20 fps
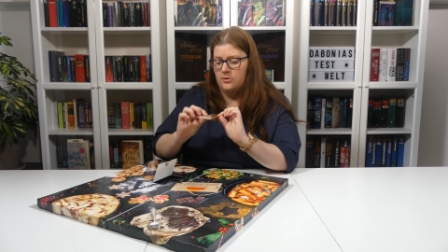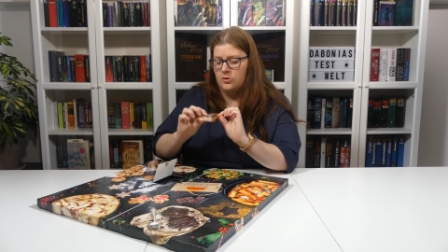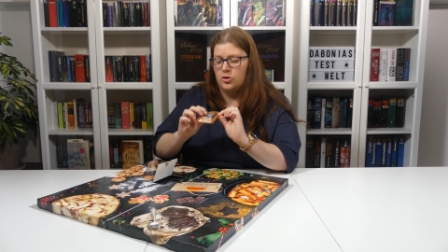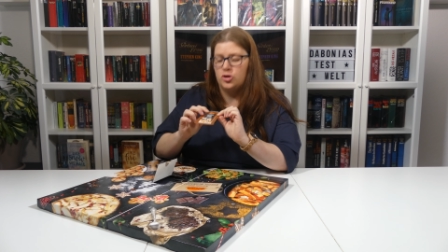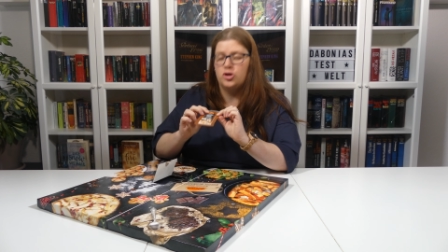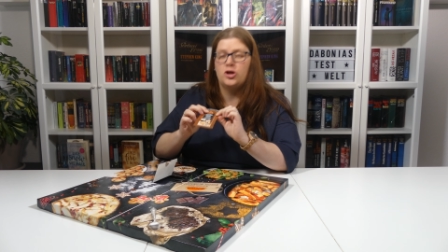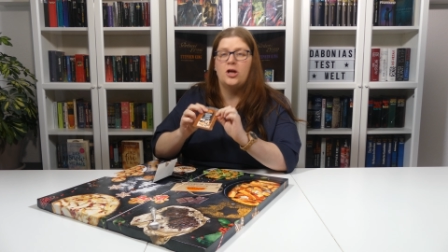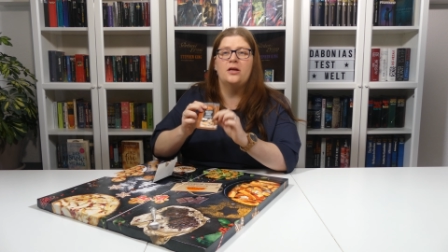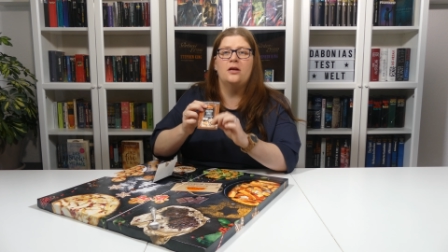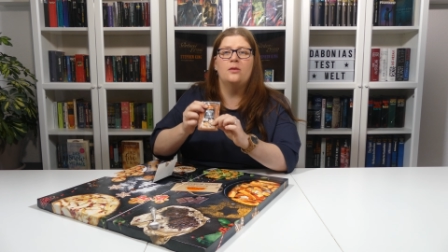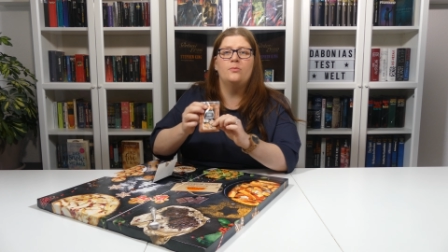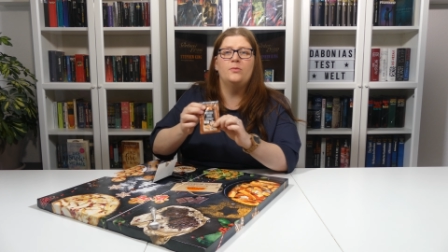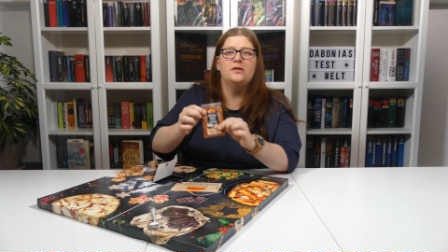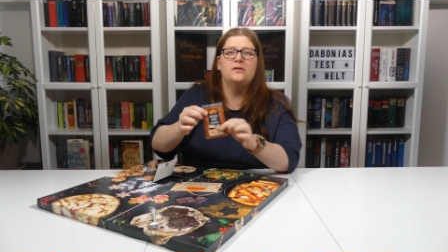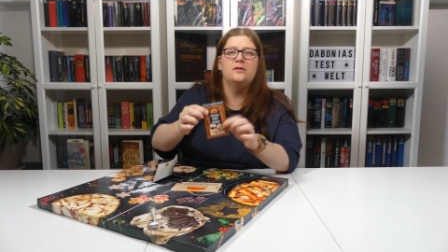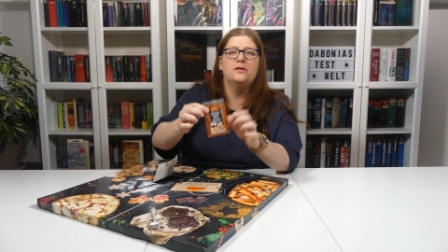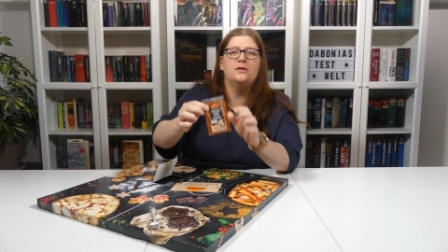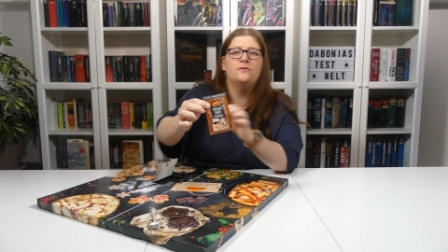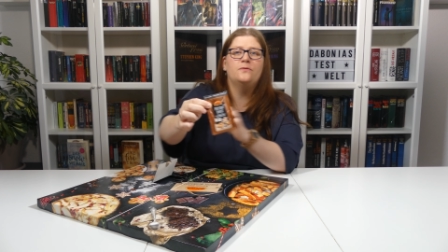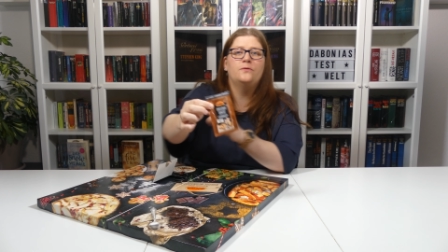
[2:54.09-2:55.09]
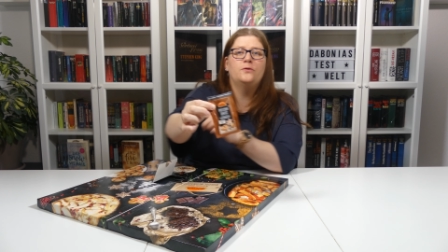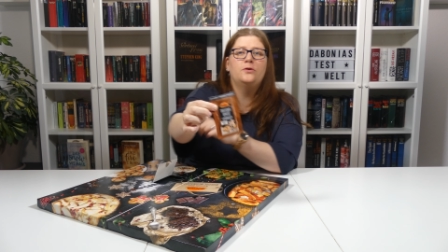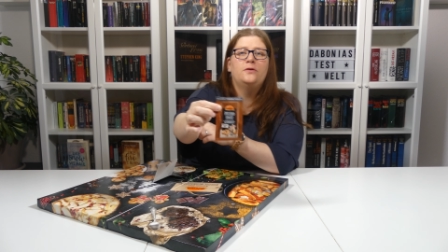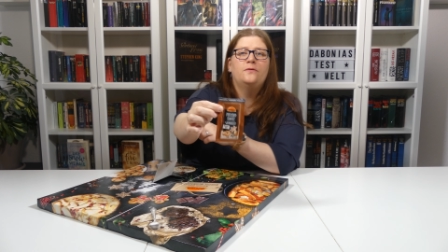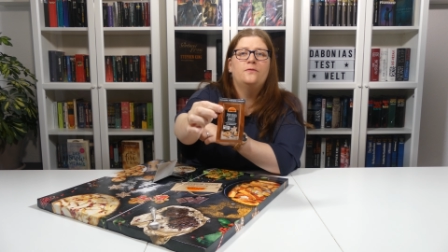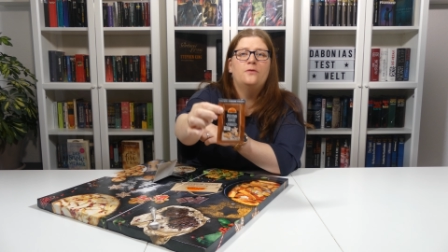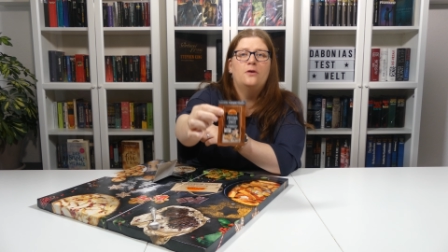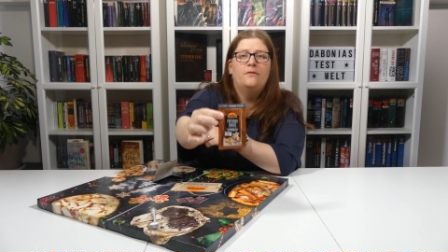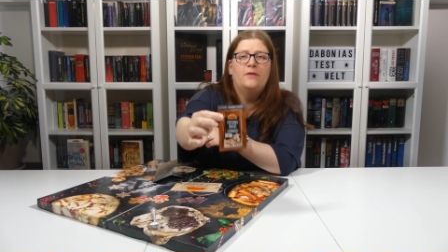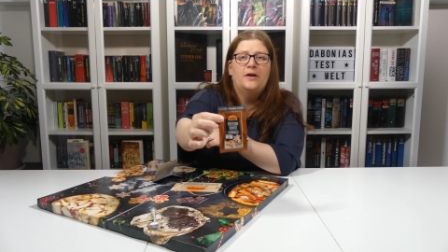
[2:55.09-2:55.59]
standardmäßig für die
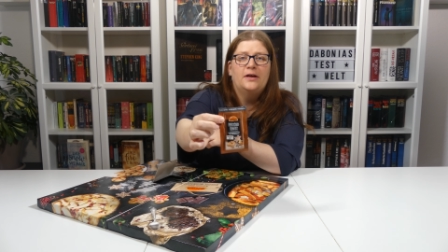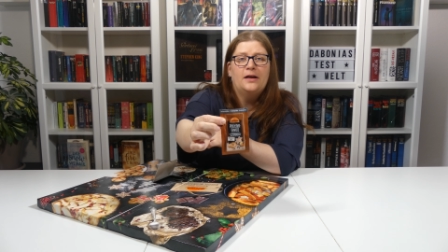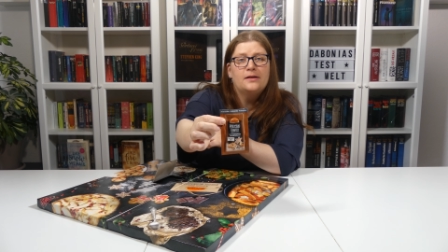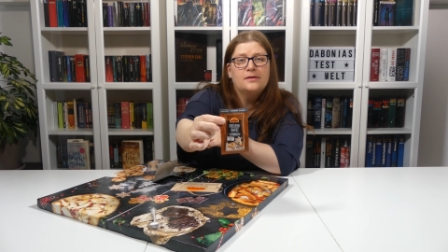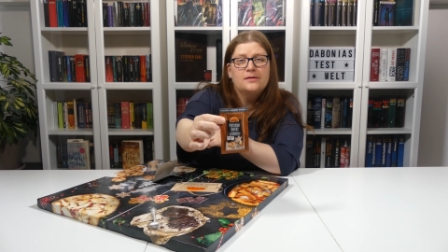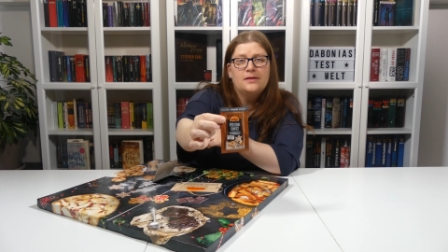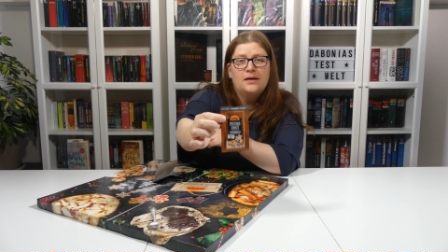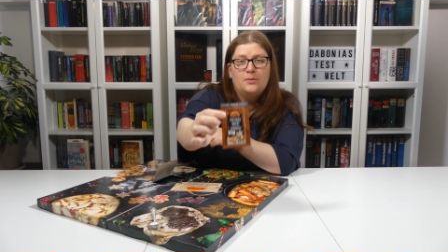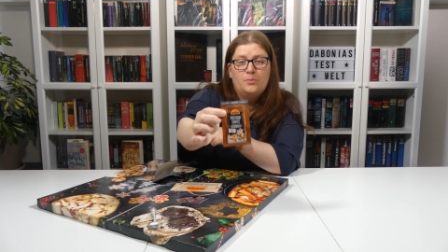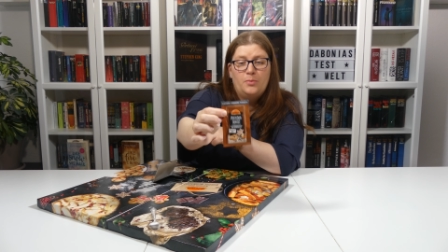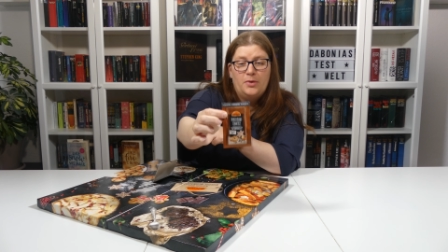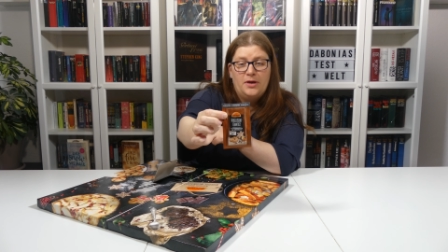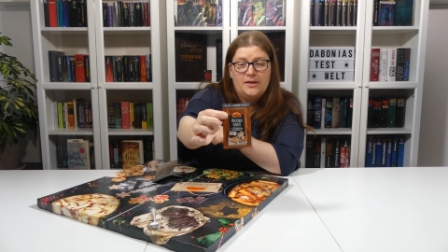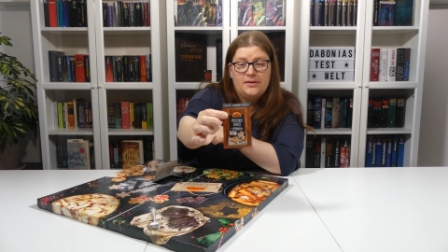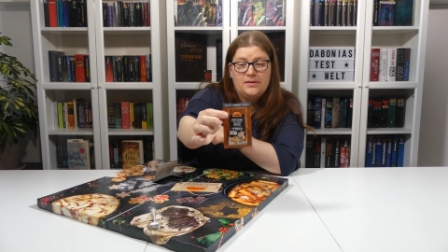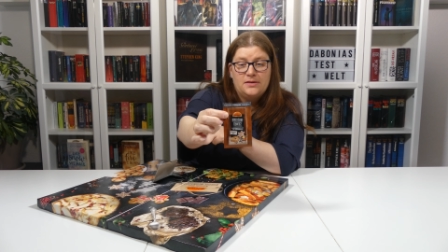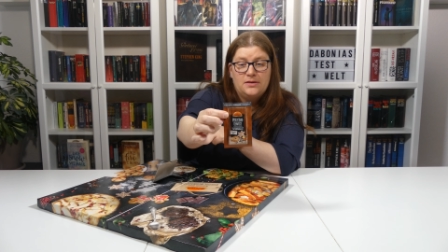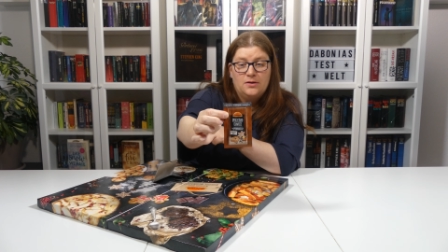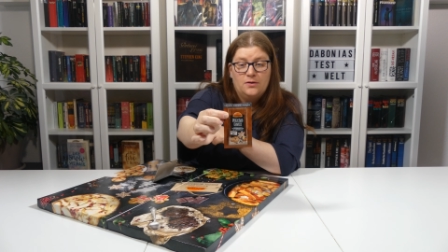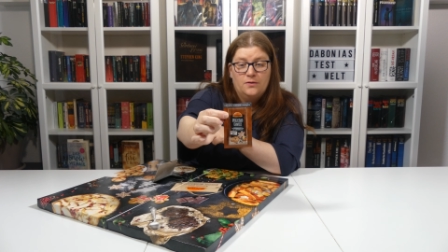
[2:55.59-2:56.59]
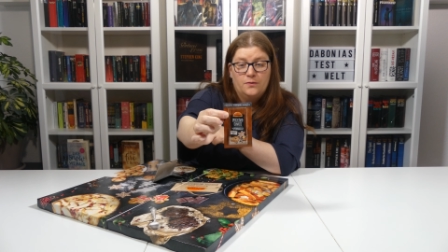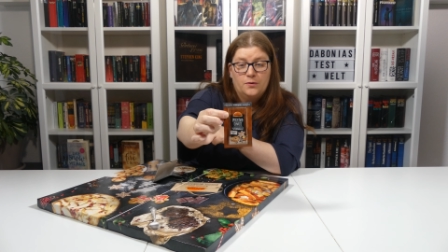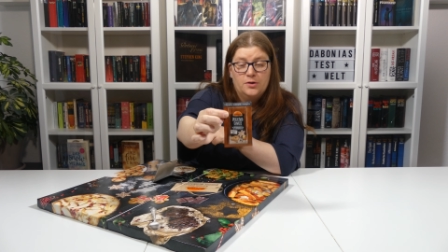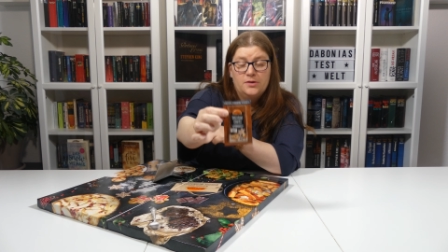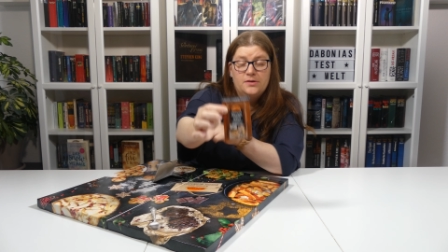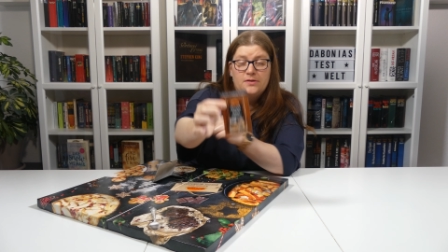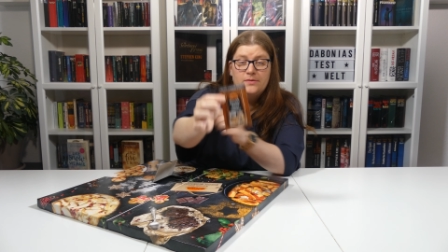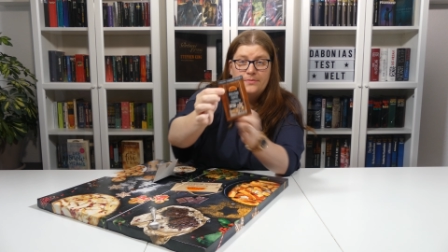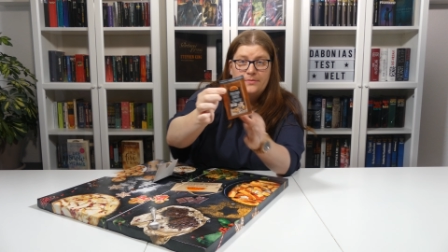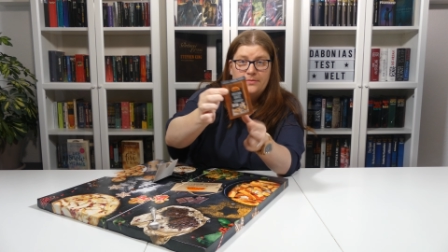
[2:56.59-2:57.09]
Vorweihnachtszeit
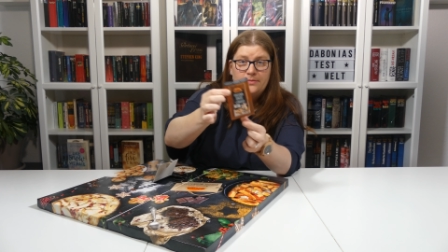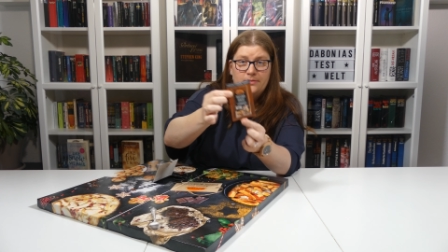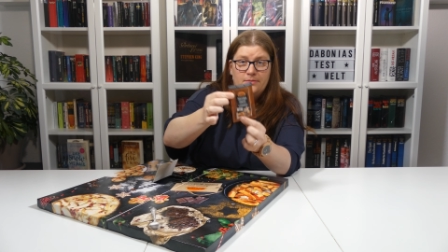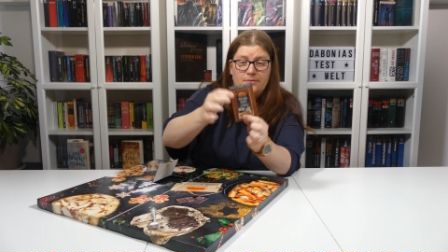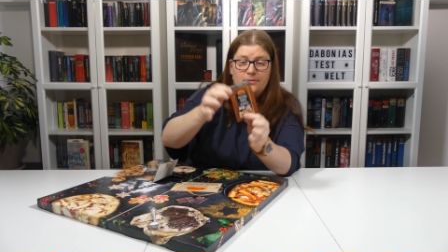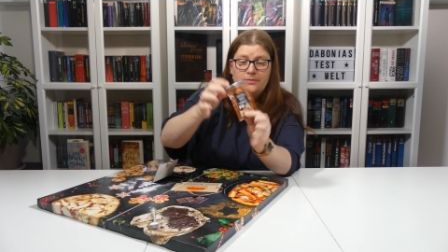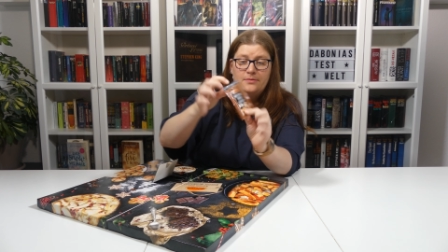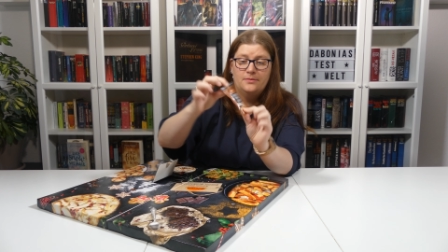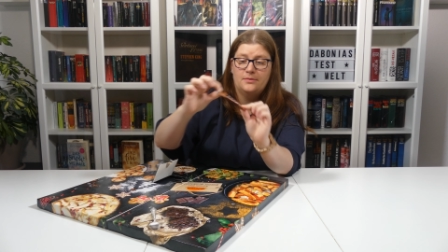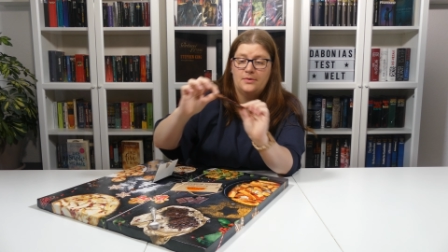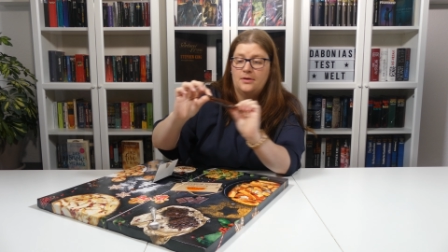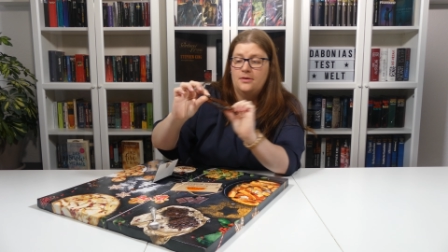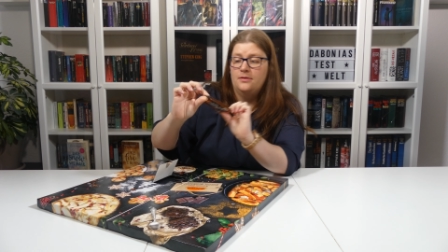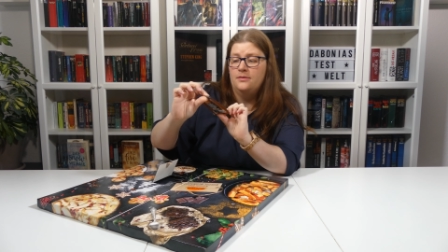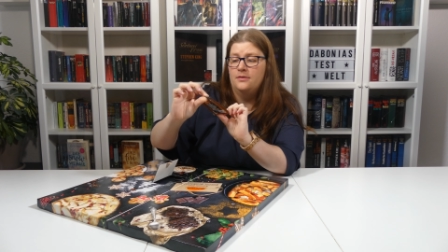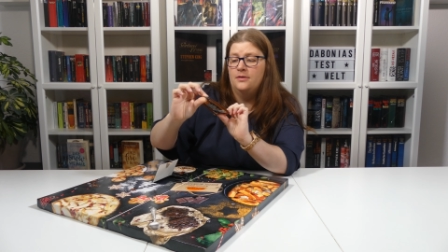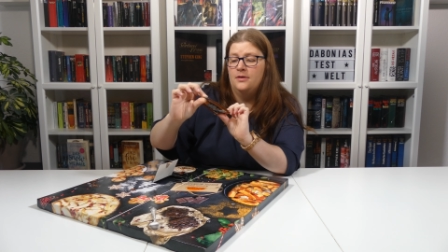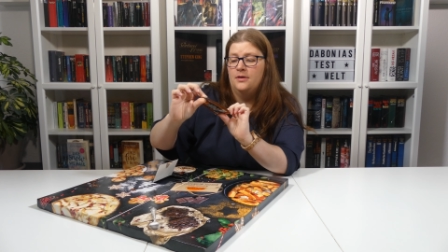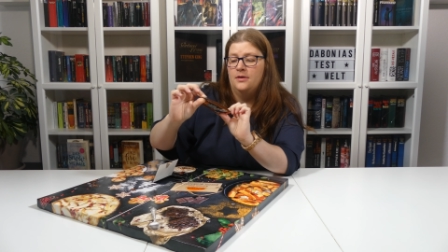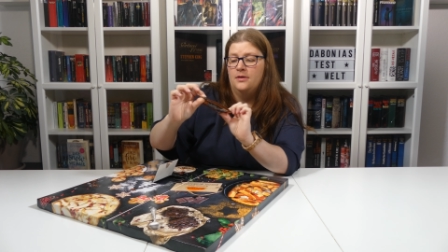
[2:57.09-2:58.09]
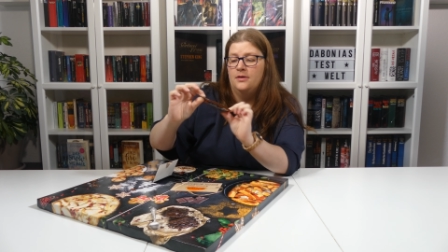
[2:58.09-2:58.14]
Plätzchengewürz. Ja.